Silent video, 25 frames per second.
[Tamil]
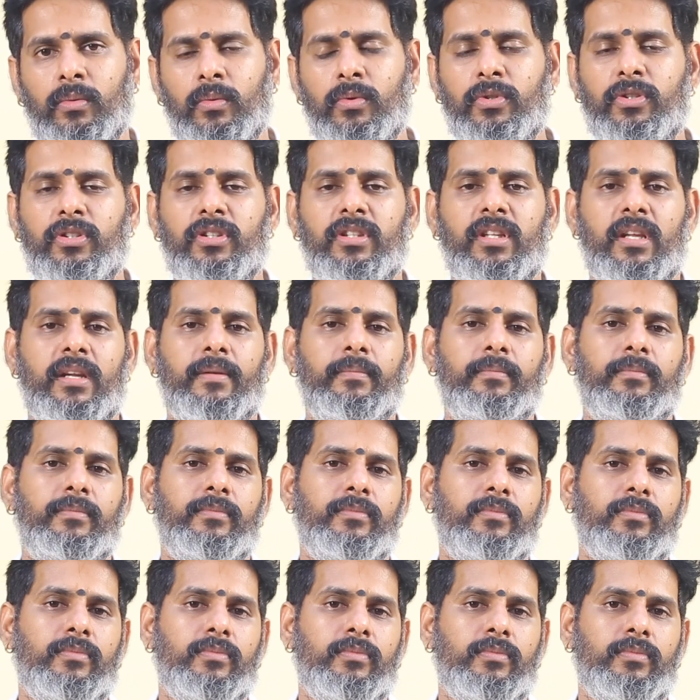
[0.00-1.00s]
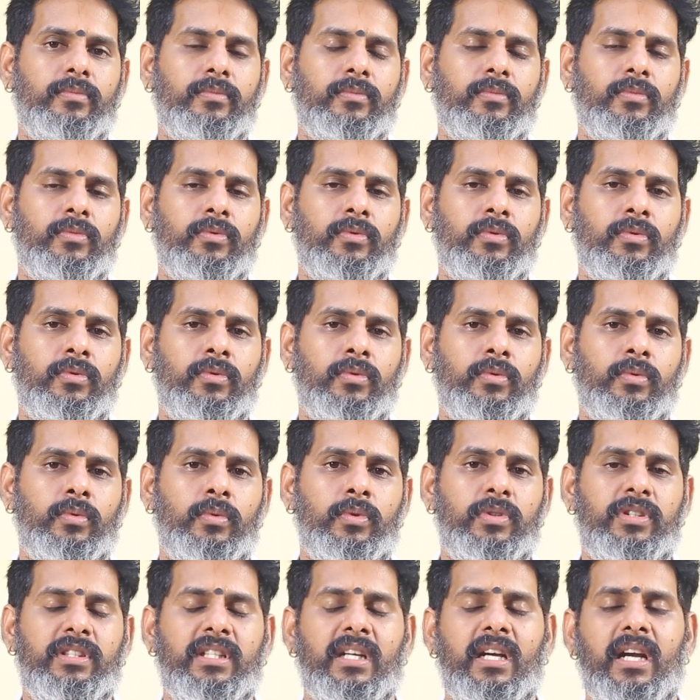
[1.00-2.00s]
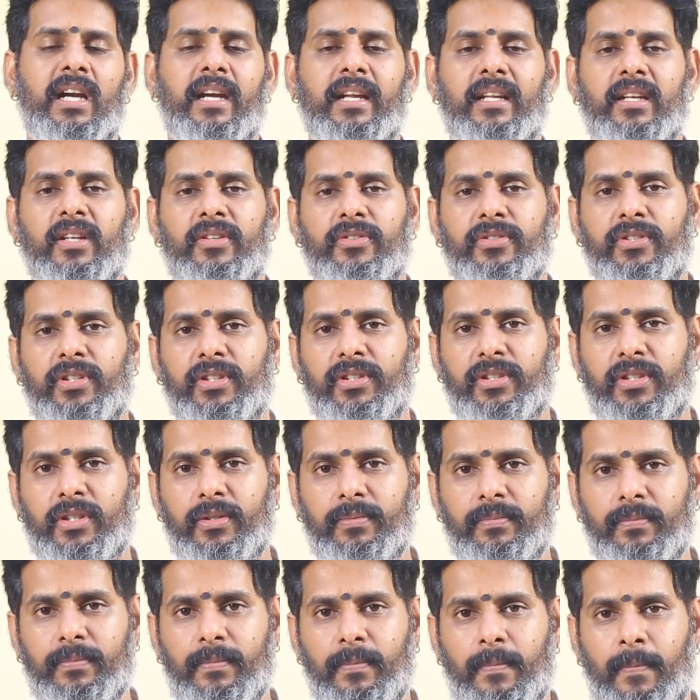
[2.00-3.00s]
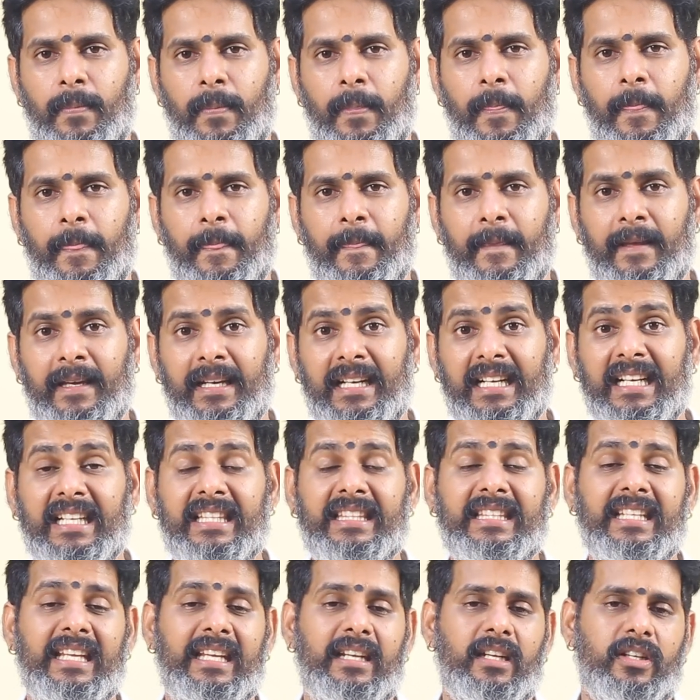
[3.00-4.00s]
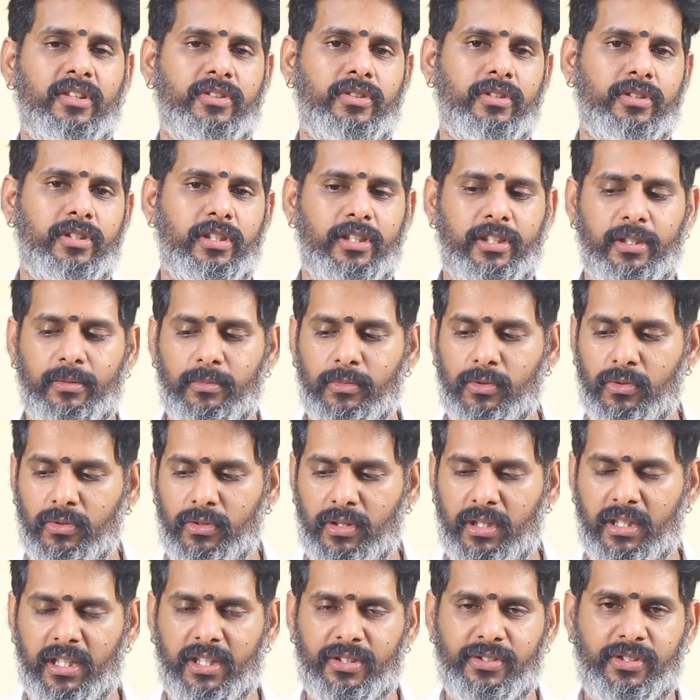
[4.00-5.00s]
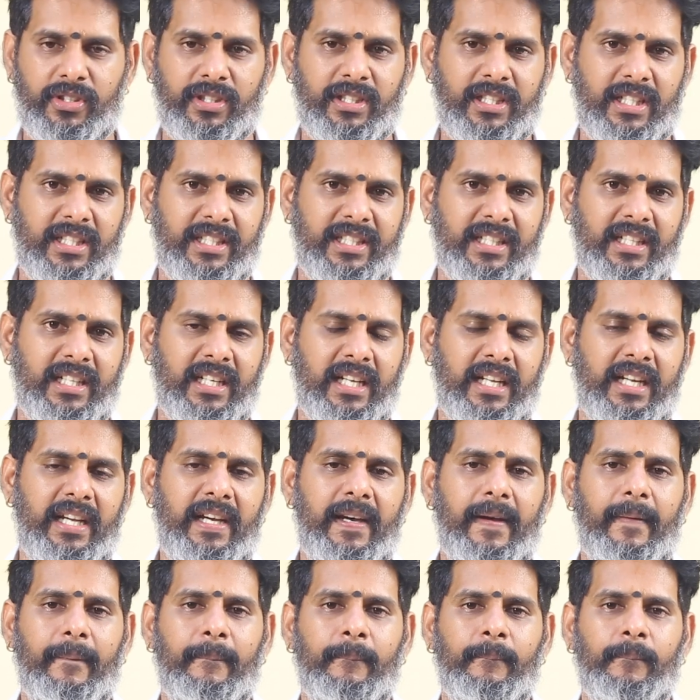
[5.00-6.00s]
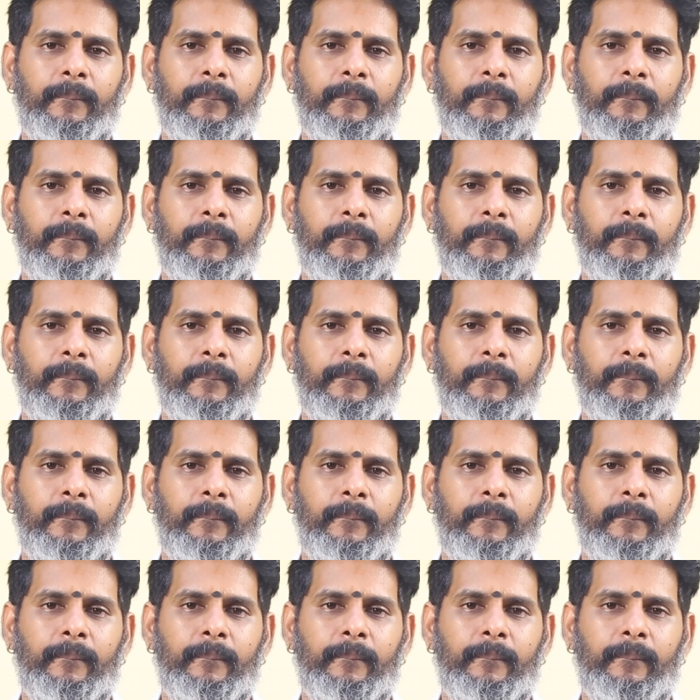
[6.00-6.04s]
உத்திரம் உத்திராட நட்சத்திரம் கிருத்திய நட்சத்திரம் இந்த மூன்று நட்சத்திரத்துக்காராக